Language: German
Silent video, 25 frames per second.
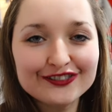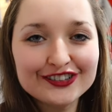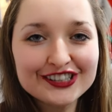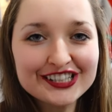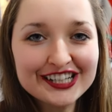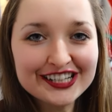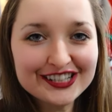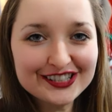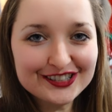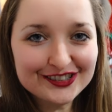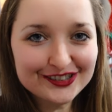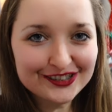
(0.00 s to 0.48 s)

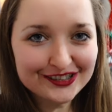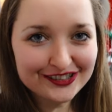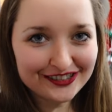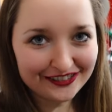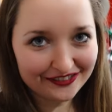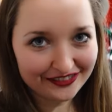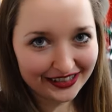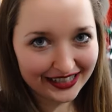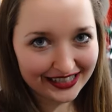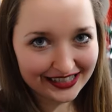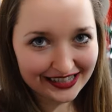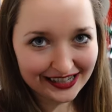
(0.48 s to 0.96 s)

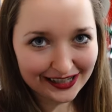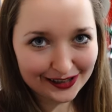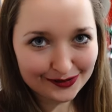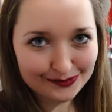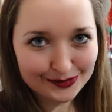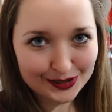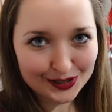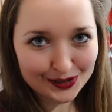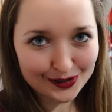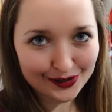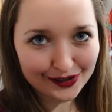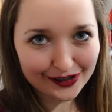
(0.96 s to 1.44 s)
wunderschöne Weihnachten
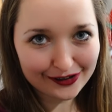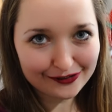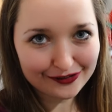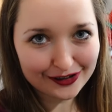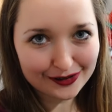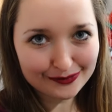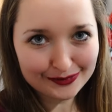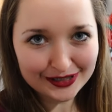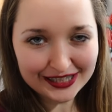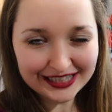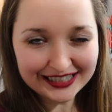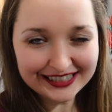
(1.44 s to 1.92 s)
mit eurer
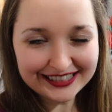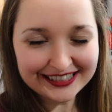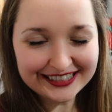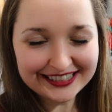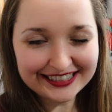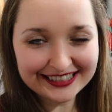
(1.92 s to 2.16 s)
Familie.